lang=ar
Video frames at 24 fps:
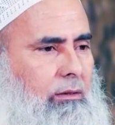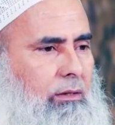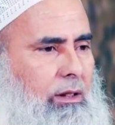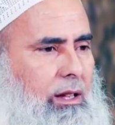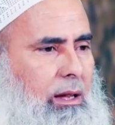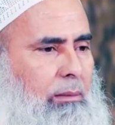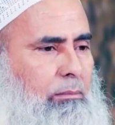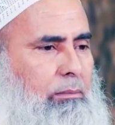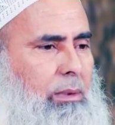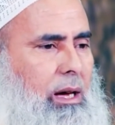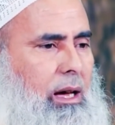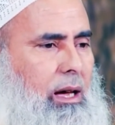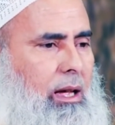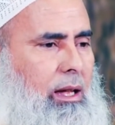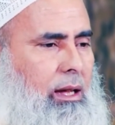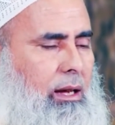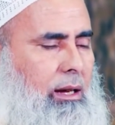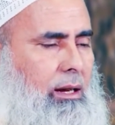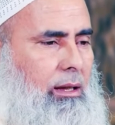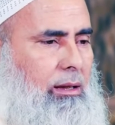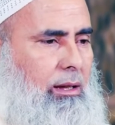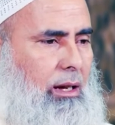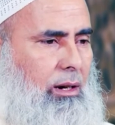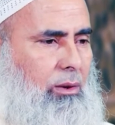فلما
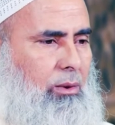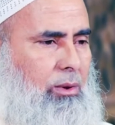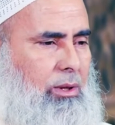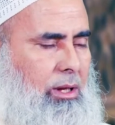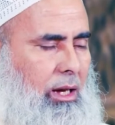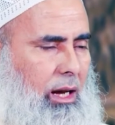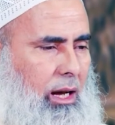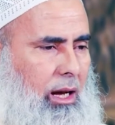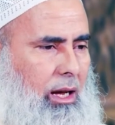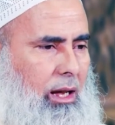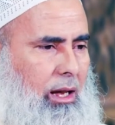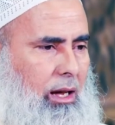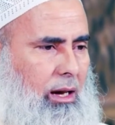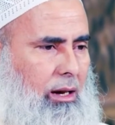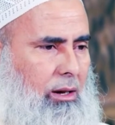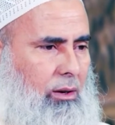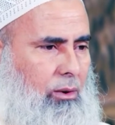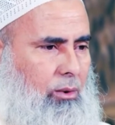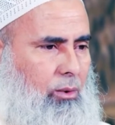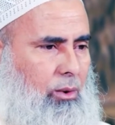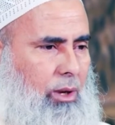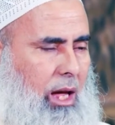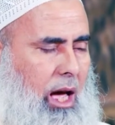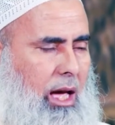أهلك الله تعالى
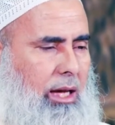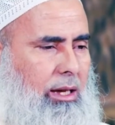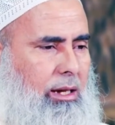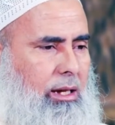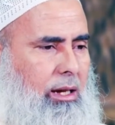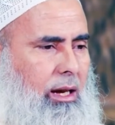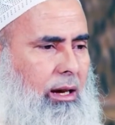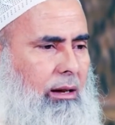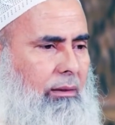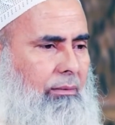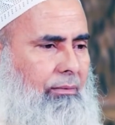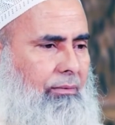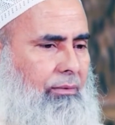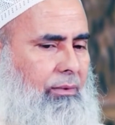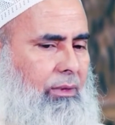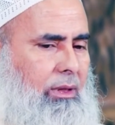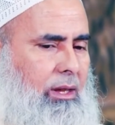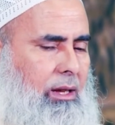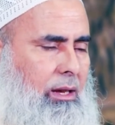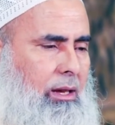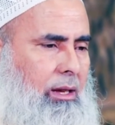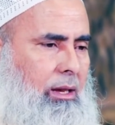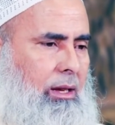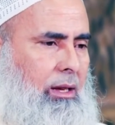أولئك
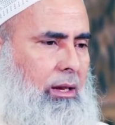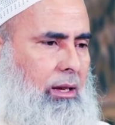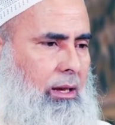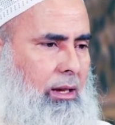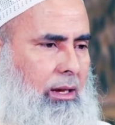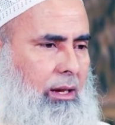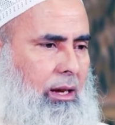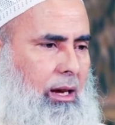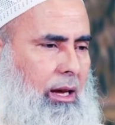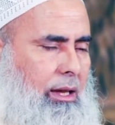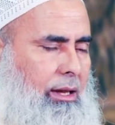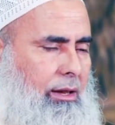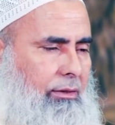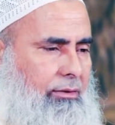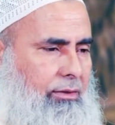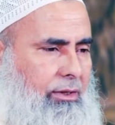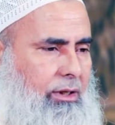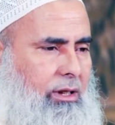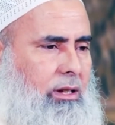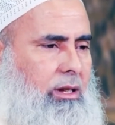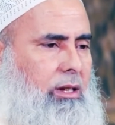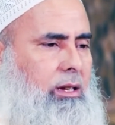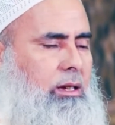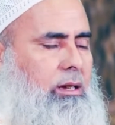كان
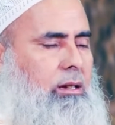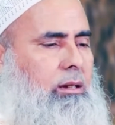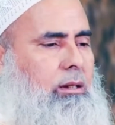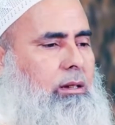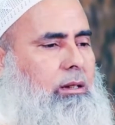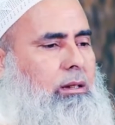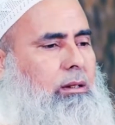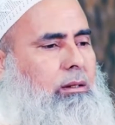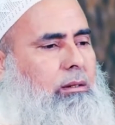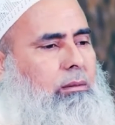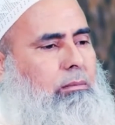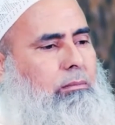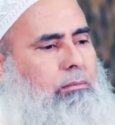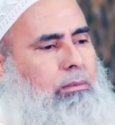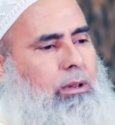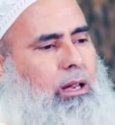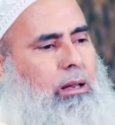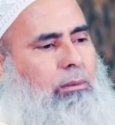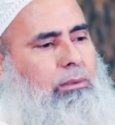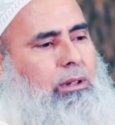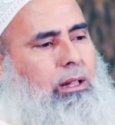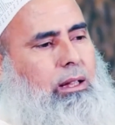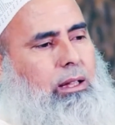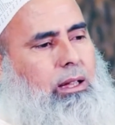فيه
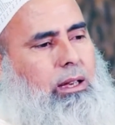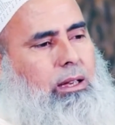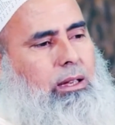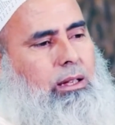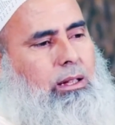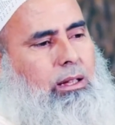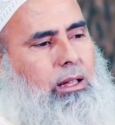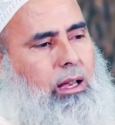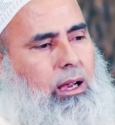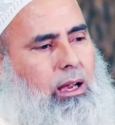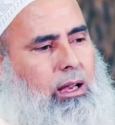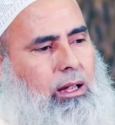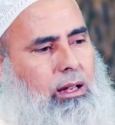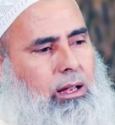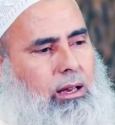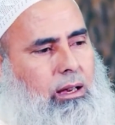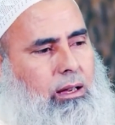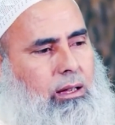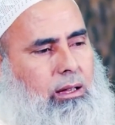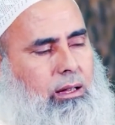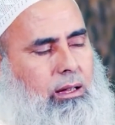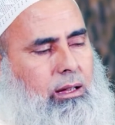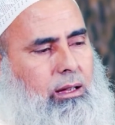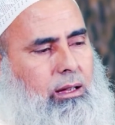بحمد الله تعالى